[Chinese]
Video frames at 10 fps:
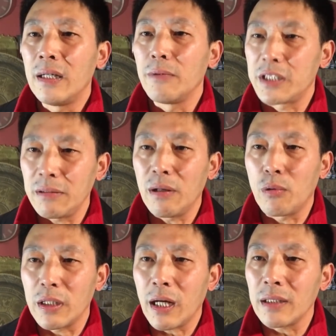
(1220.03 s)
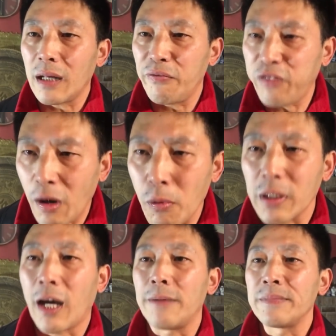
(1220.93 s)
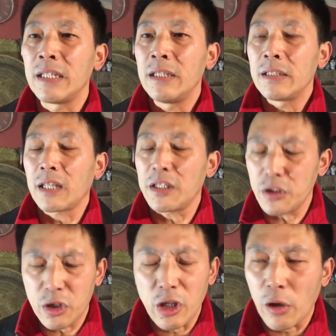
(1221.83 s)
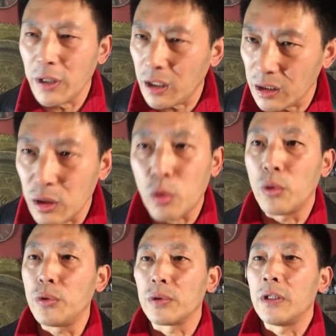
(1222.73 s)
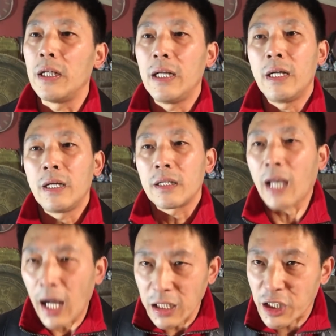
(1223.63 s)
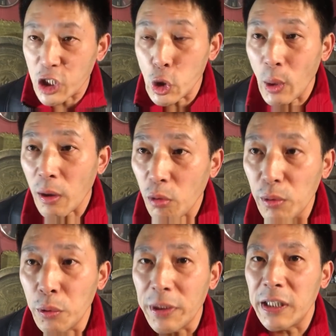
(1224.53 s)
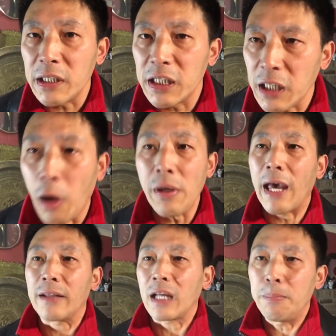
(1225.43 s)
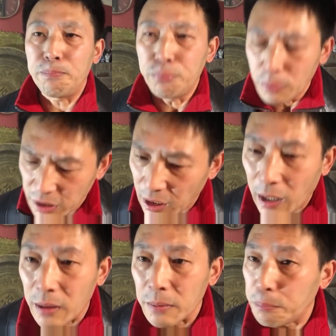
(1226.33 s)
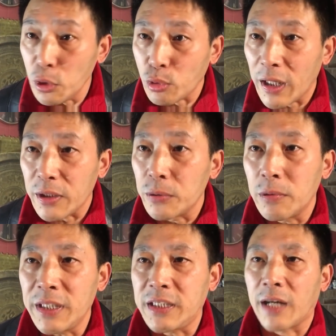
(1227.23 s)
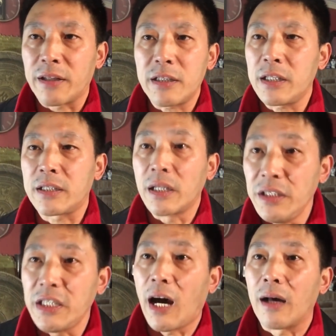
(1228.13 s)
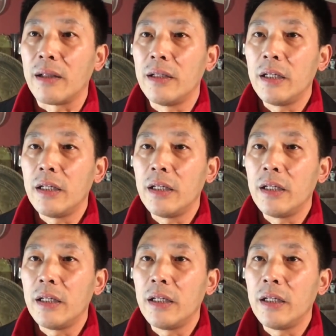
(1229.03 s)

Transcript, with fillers: 我希望国家呢放过他，他就是脑袋可能糊涂，他只转郭文贵的那些谣言，他不讲不转李永宽讲的这些真相，